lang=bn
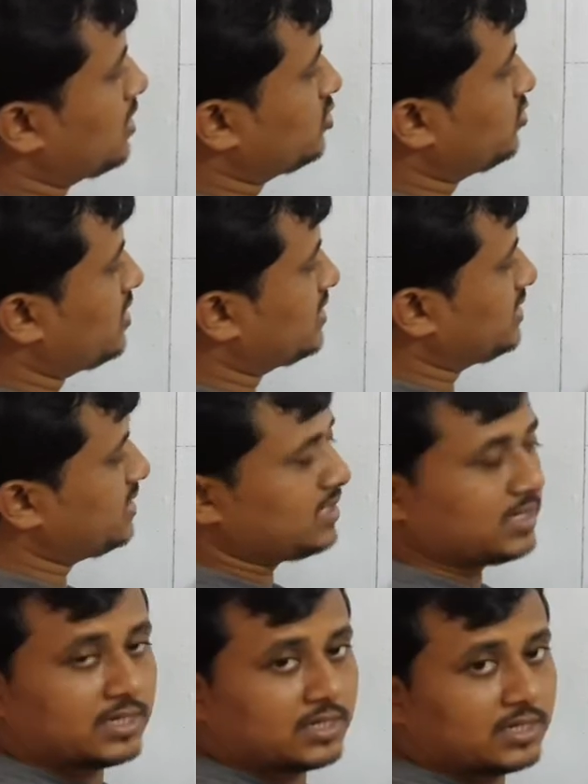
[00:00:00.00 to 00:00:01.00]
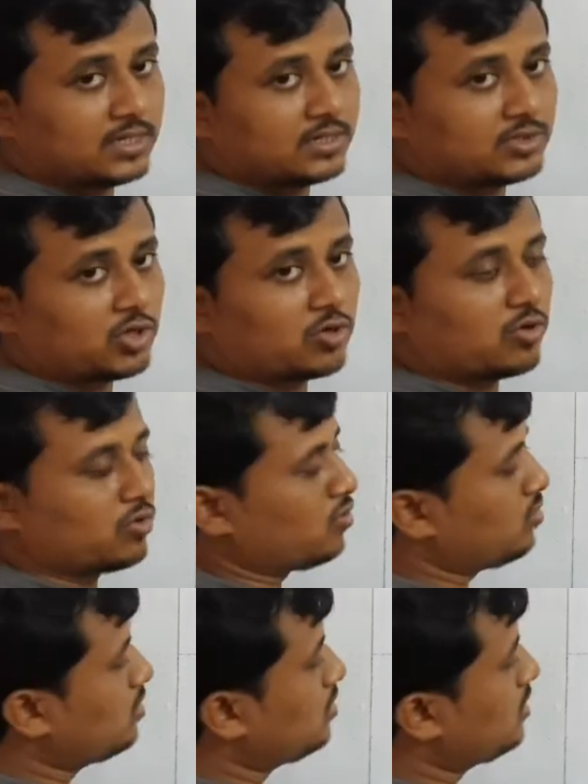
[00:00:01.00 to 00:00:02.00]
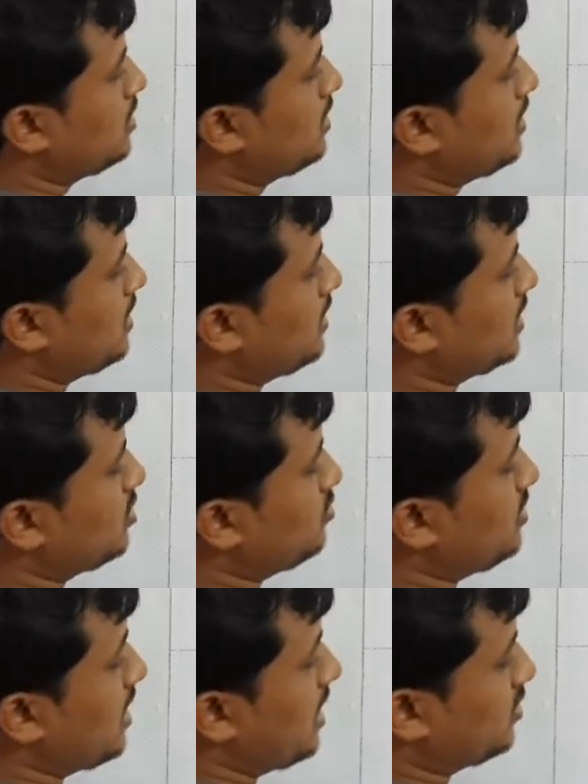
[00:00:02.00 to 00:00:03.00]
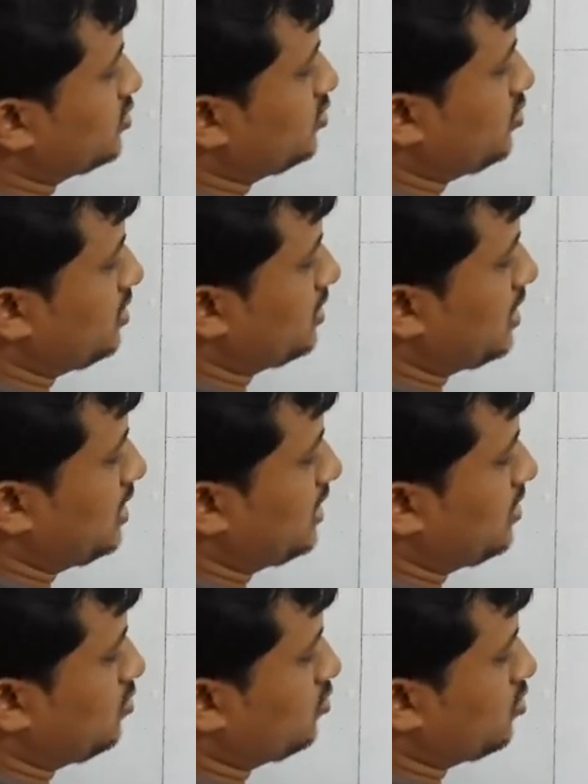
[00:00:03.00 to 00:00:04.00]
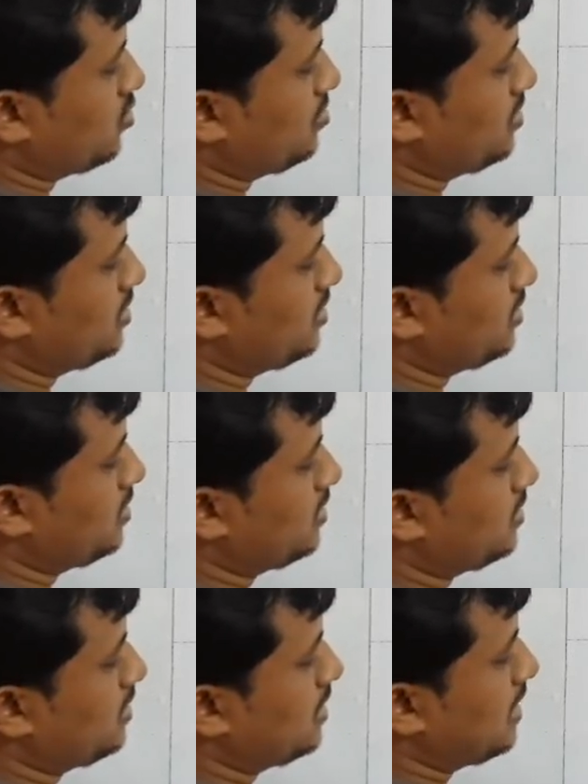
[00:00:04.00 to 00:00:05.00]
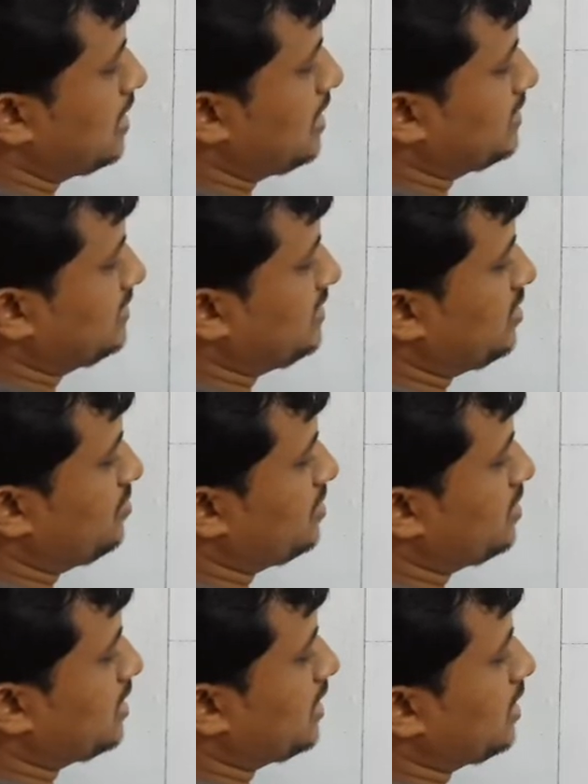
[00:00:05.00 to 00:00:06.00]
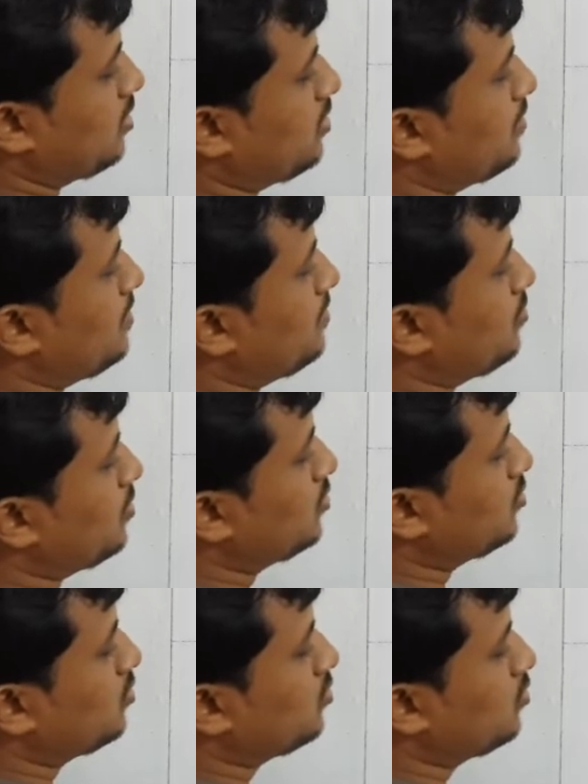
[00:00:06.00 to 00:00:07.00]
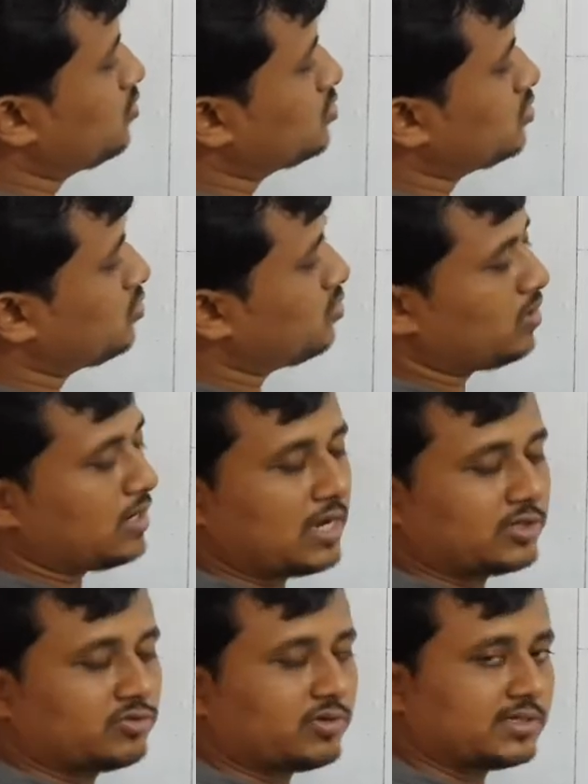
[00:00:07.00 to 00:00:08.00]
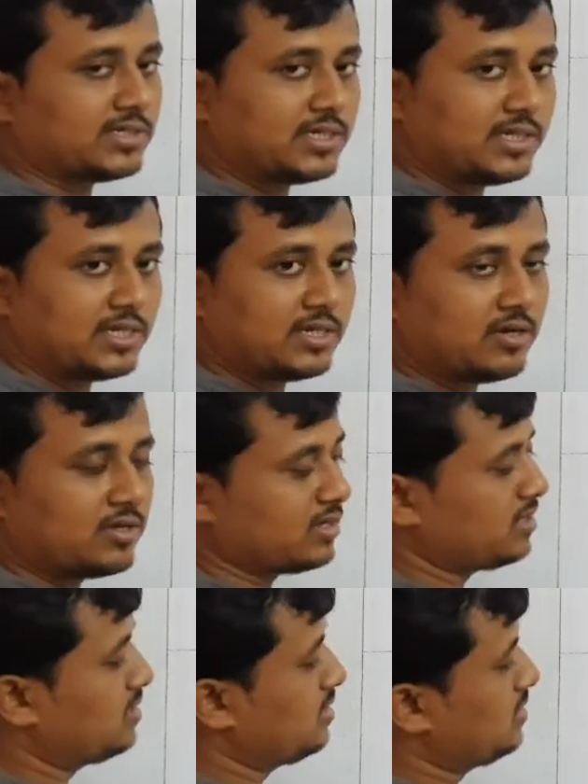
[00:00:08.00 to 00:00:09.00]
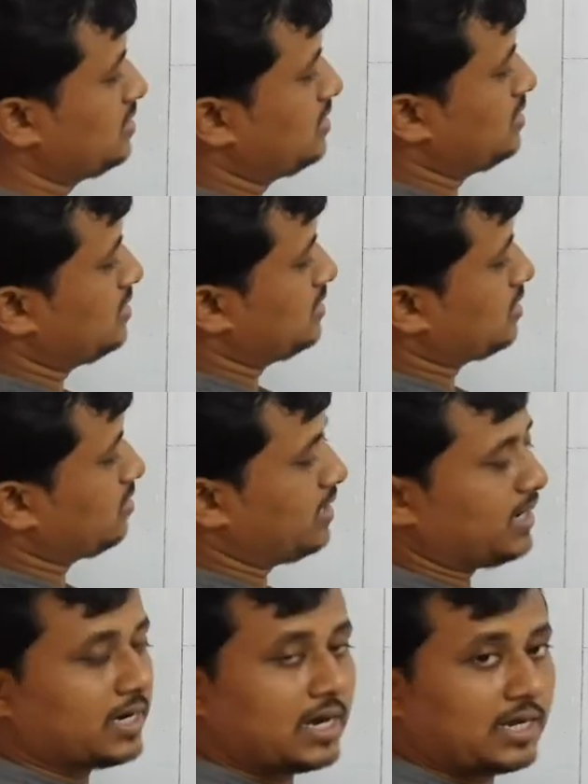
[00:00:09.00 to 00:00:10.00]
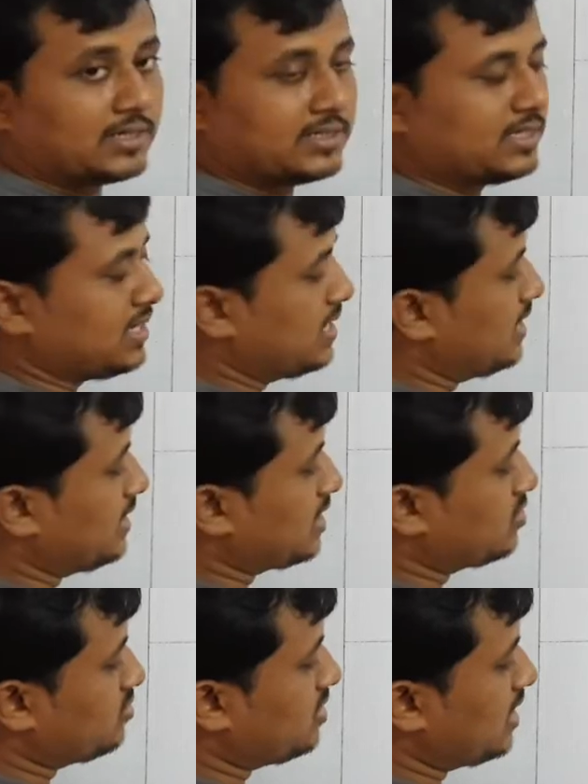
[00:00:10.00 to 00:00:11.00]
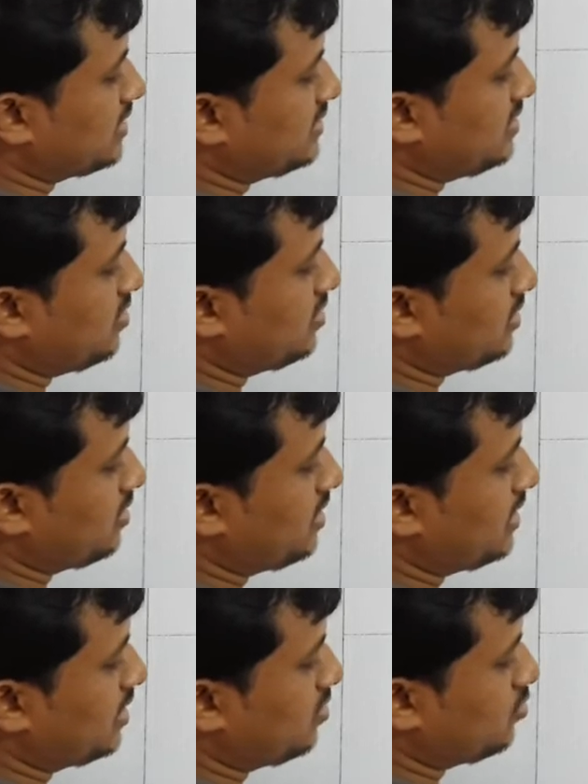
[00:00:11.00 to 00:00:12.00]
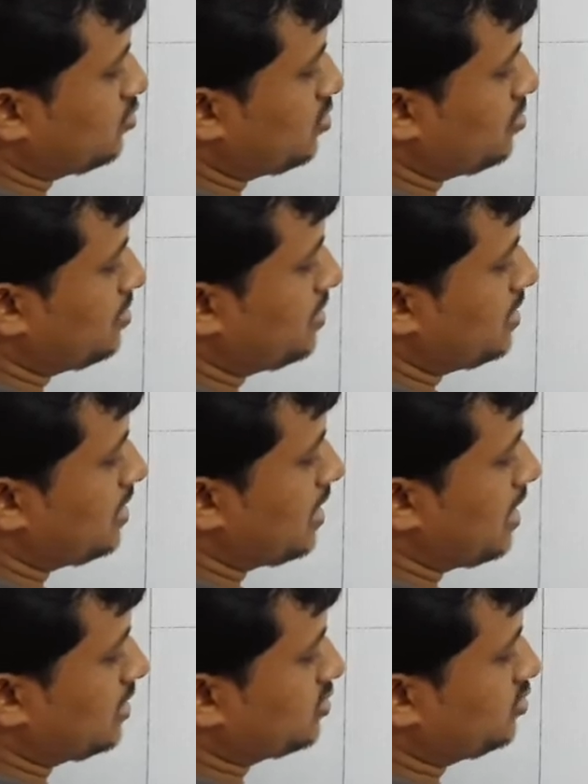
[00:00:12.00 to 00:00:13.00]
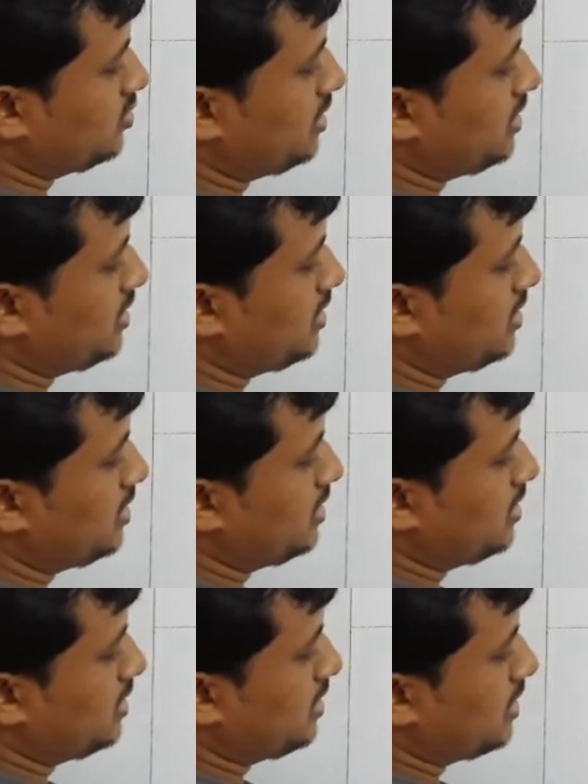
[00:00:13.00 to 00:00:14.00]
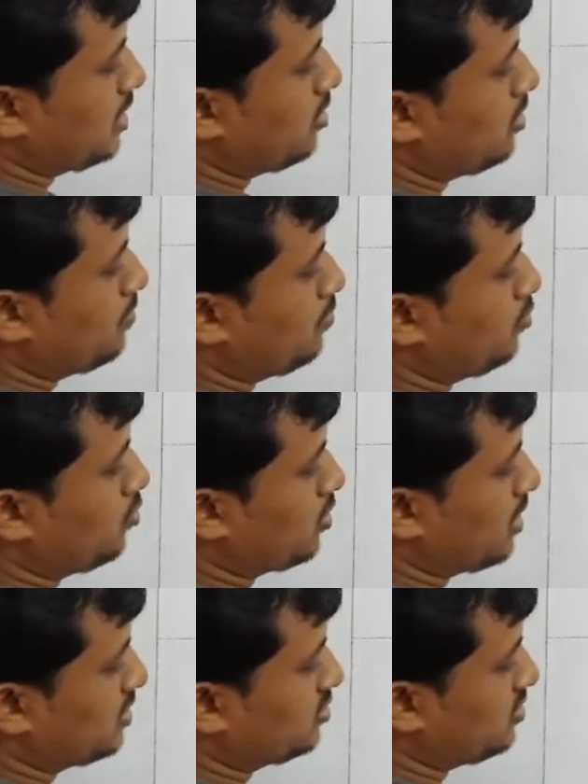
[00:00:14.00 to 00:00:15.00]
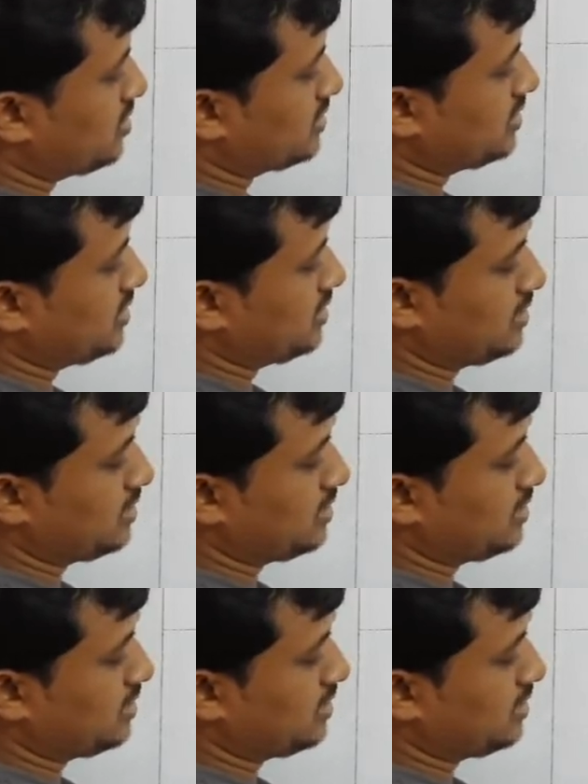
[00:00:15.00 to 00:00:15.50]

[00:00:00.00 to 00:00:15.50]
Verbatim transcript: একশো আশি সরল কোণ এটা যদি একশো হয় তাহলে এটা কত হবে আশি হবে কেননা বিপরীত কোণগুলো যোগ করলে একশো আশি ডিগ্রি হয় তাহলে এটা আশি এটা যদি আশি হয় তাহলে এটা কত হবে একশো ডিগ্রি কেননা পুরোটা একশো আশি